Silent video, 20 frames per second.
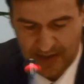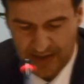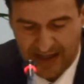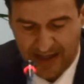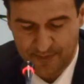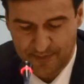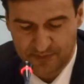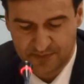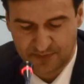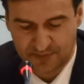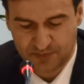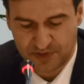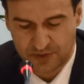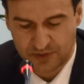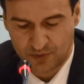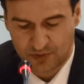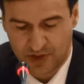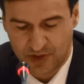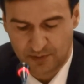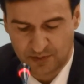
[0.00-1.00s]
A mí me han
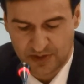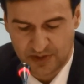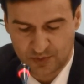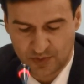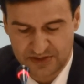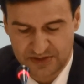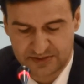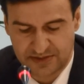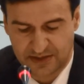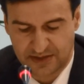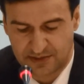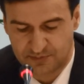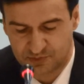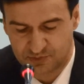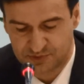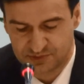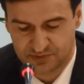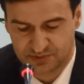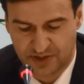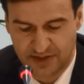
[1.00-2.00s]
pedido que hable durante
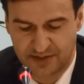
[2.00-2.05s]
pues,